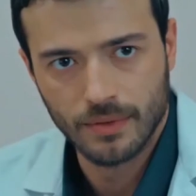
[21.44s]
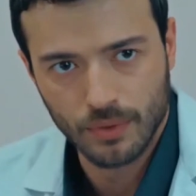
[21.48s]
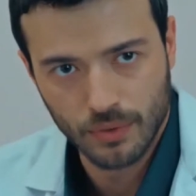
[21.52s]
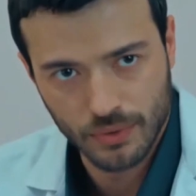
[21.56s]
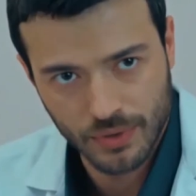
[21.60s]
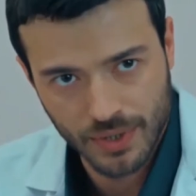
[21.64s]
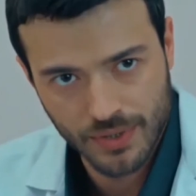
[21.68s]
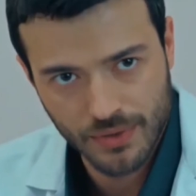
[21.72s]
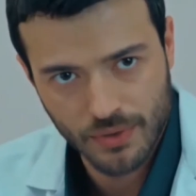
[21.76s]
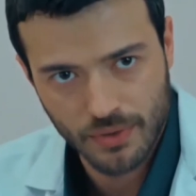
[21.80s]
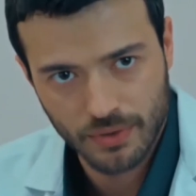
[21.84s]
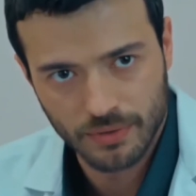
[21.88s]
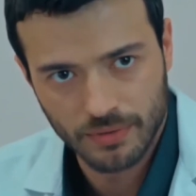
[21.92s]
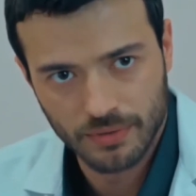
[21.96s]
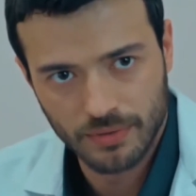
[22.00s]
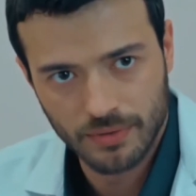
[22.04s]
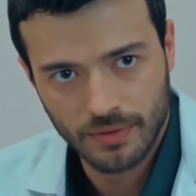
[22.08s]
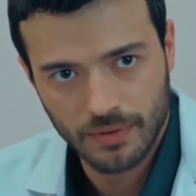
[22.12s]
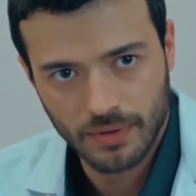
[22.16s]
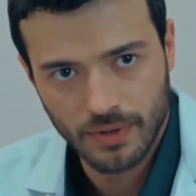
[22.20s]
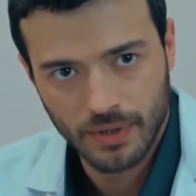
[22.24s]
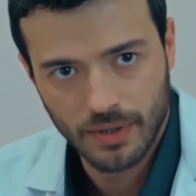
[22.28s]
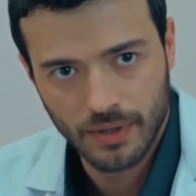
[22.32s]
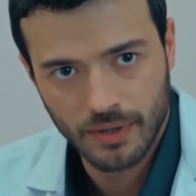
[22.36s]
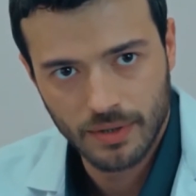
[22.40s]
El ultrasonido.
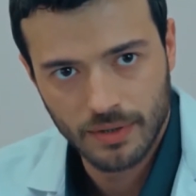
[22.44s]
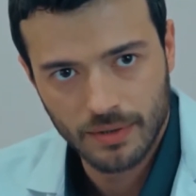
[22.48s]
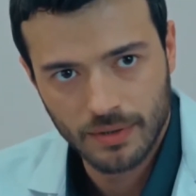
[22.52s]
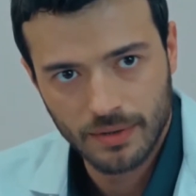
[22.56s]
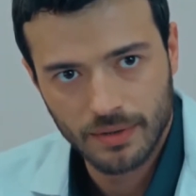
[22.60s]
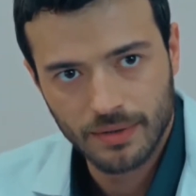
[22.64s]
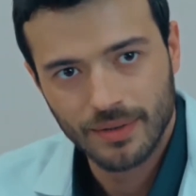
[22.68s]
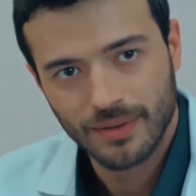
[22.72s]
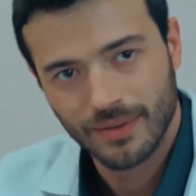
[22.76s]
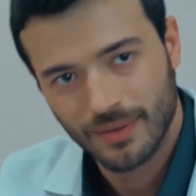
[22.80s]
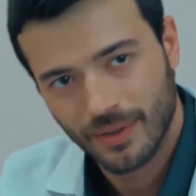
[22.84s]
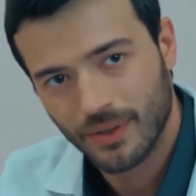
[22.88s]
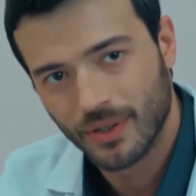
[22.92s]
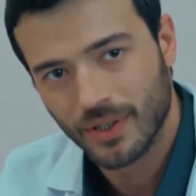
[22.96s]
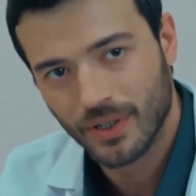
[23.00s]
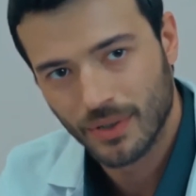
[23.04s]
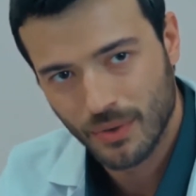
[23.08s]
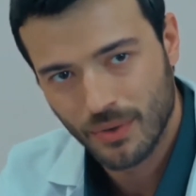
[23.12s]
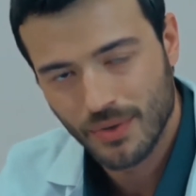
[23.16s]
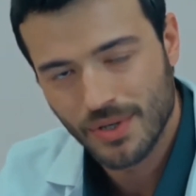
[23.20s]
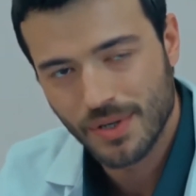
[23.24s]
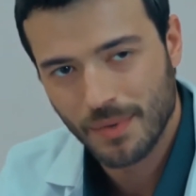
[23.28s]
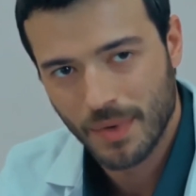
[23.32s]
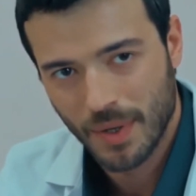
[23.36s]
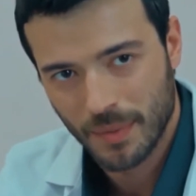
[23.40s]
Después
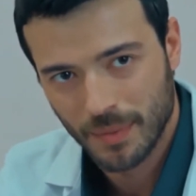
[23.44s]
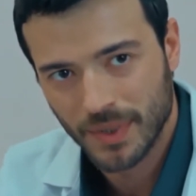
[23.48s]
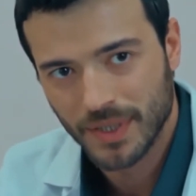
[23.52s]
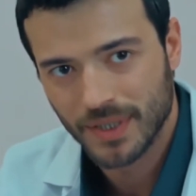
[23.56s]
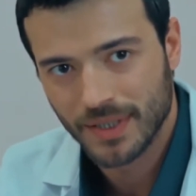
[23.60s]
de los